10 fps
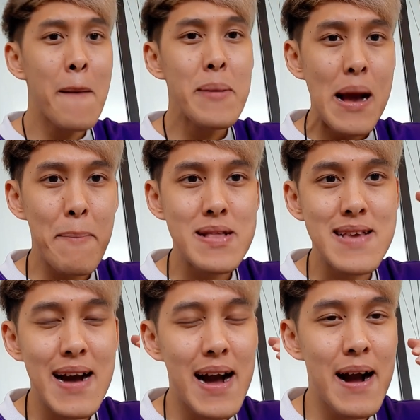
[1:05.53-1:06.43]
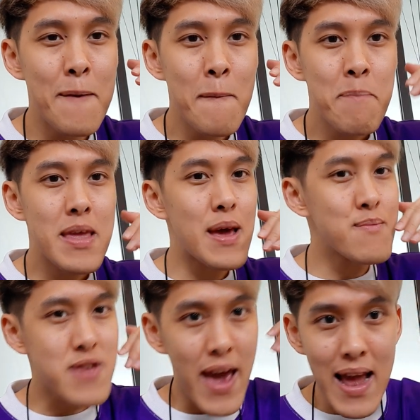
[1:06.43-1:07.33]
เพื่อไปเจอทีม
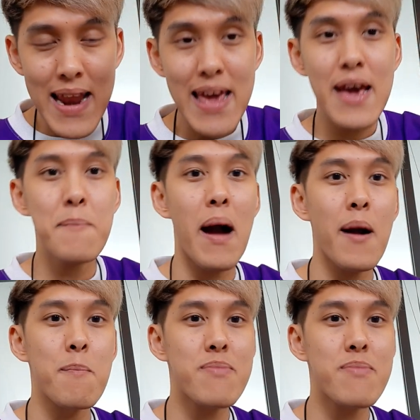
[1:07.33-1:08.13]
เจลีกบ้าง